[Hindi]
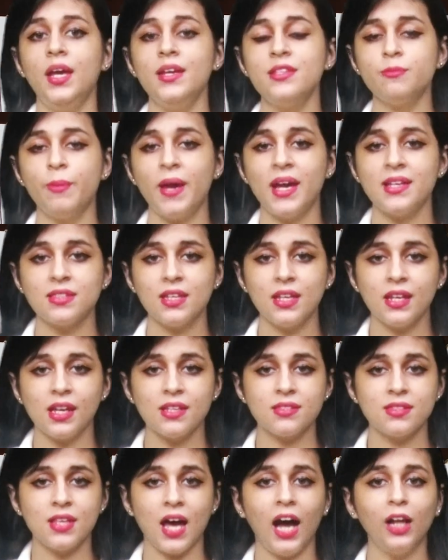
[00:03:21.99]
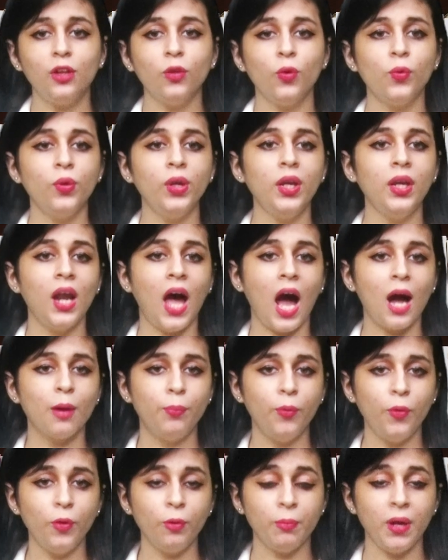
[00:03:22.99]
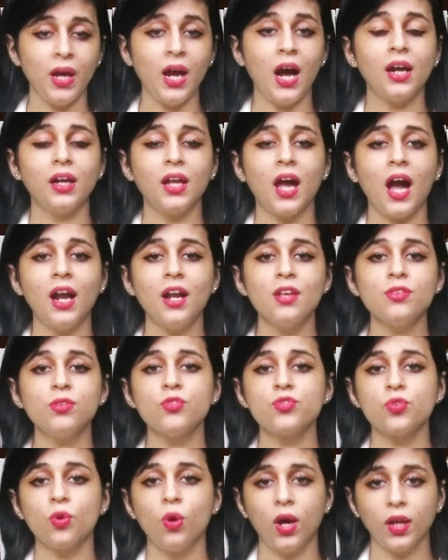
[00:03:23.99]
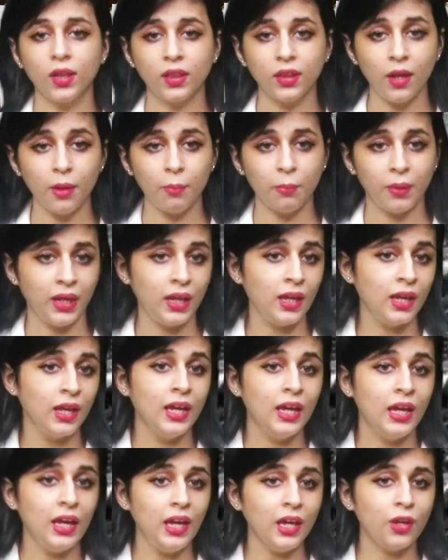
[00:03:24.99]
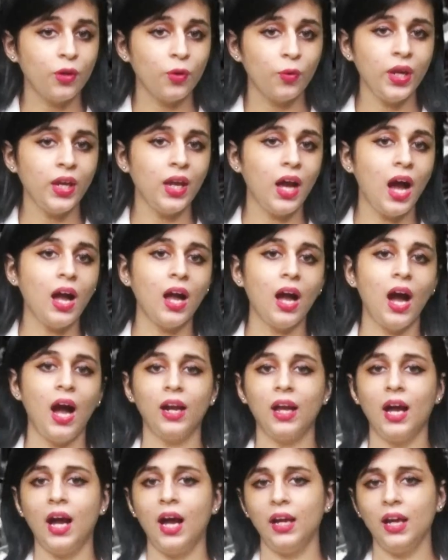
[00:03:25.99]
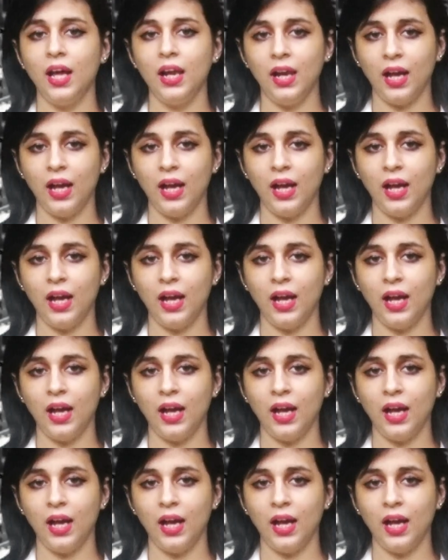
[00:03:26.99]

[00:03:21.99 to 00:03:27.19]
इस पैसे के साथ उन्होंने नागपुर में 1874 में एक रुई का कारखाना